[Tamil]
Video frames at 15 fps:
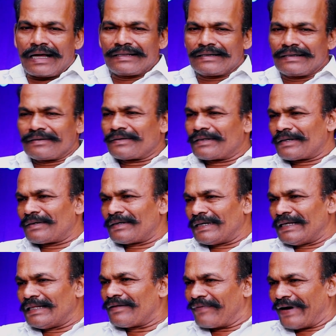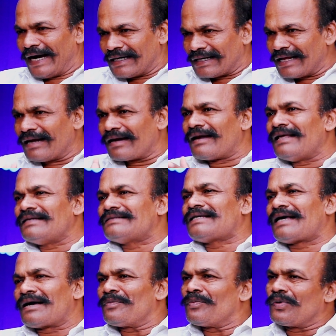அது இந்த வேட்டையின்
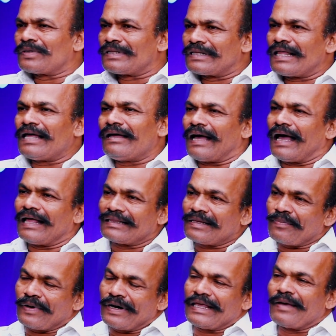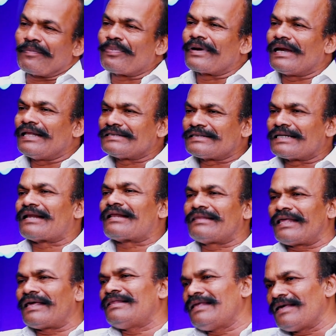ரிலீஸ் ஆகும் போது தான் அந்த படம் எப்போ ரிலீஸ்ன்ற
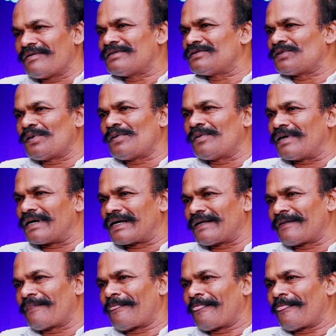தேதியை வந்து சொல்லுவாங்க